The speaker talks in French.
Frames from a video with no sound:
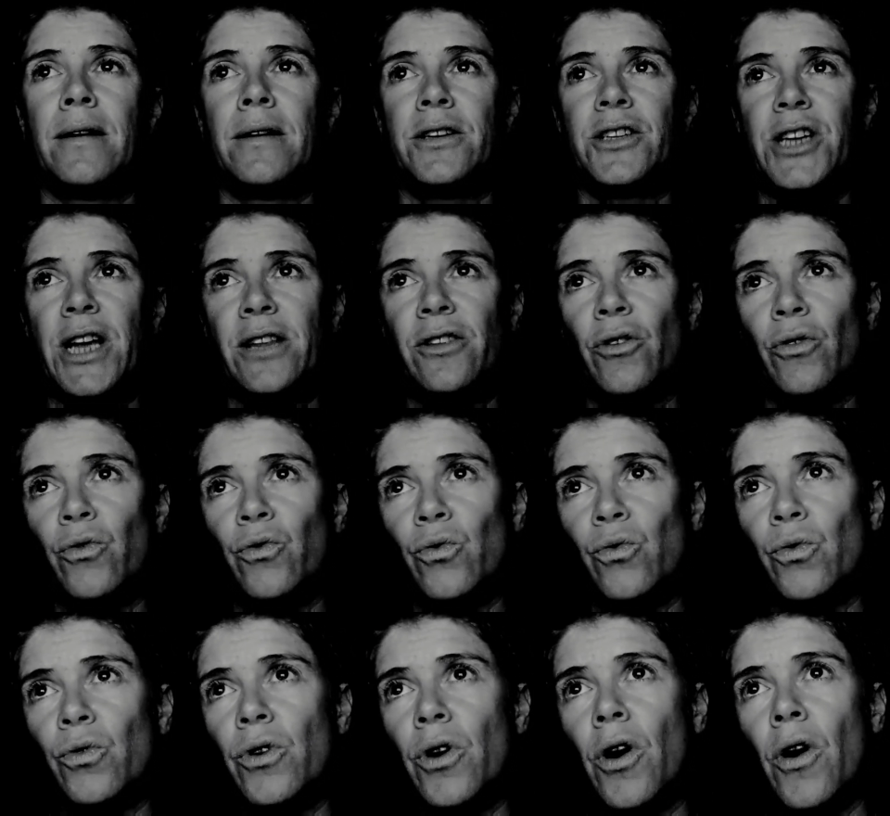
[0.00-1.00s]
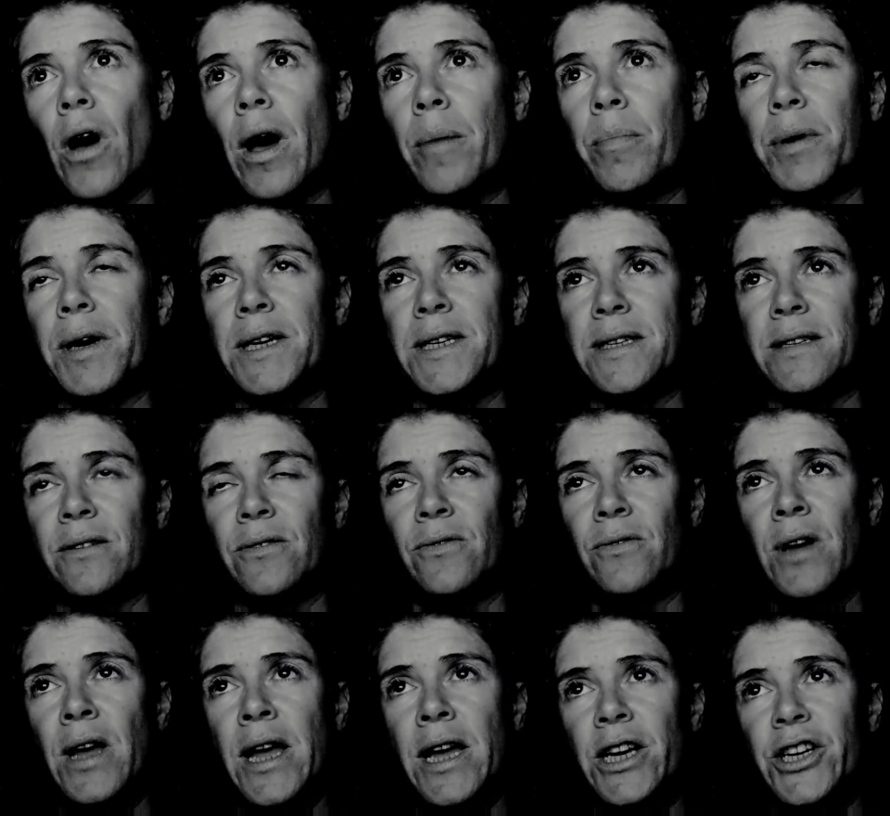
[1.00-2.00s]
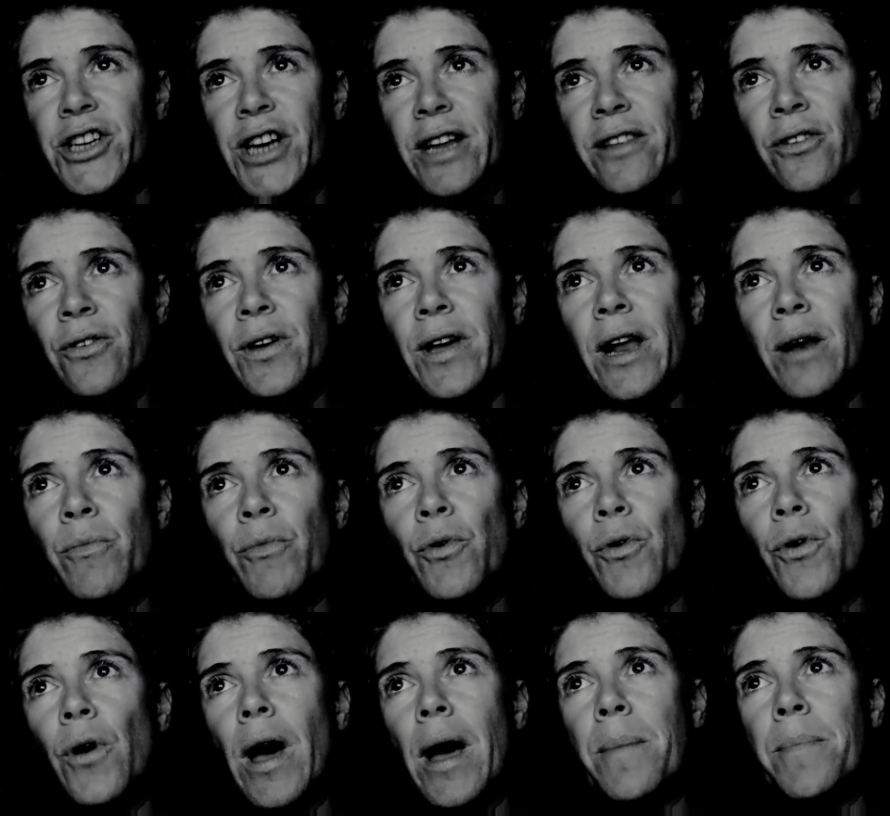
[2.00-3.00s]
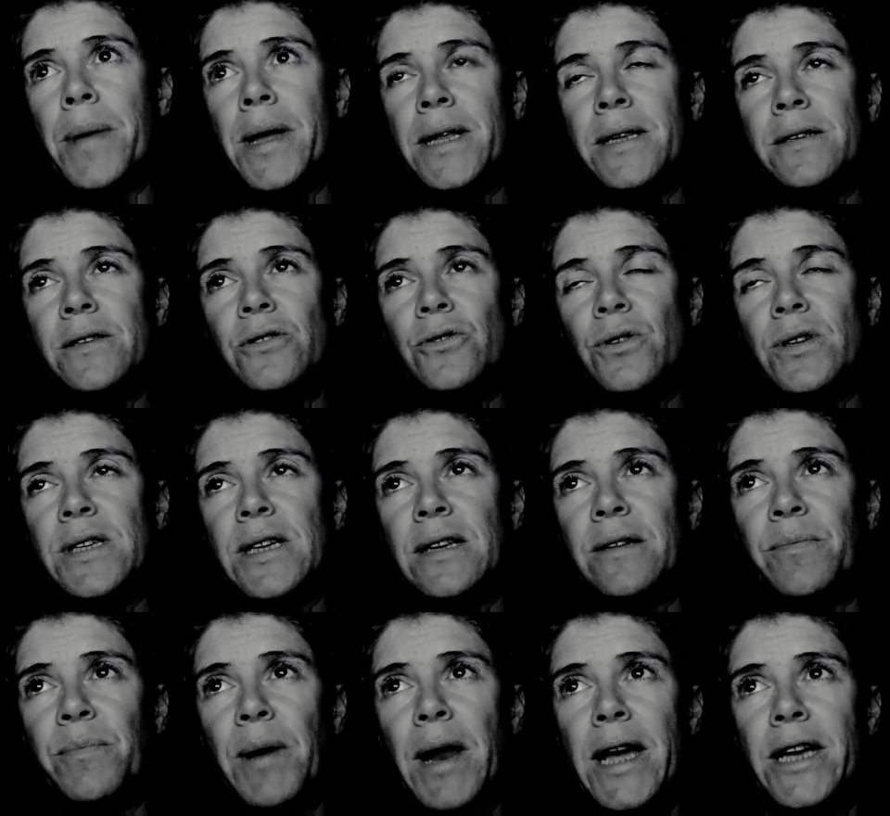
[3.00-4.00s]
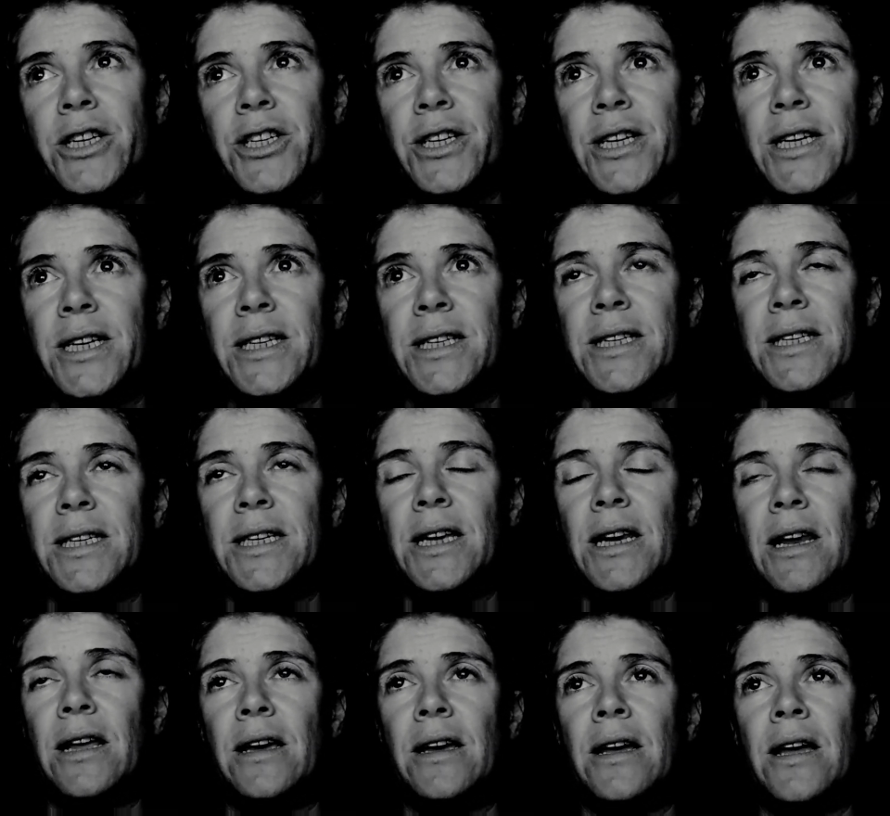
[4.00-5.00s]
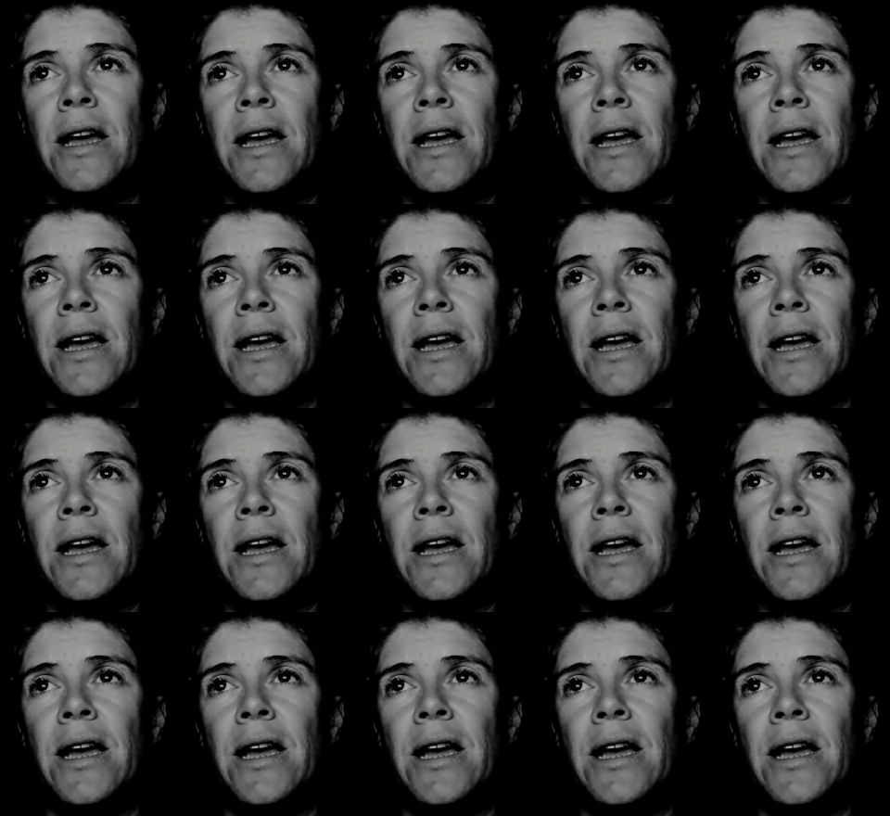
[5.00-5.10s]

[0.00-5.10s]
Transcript: J'attends ton corps à présent, j'attends qu'elle me le ramène sur cette plage d'exil.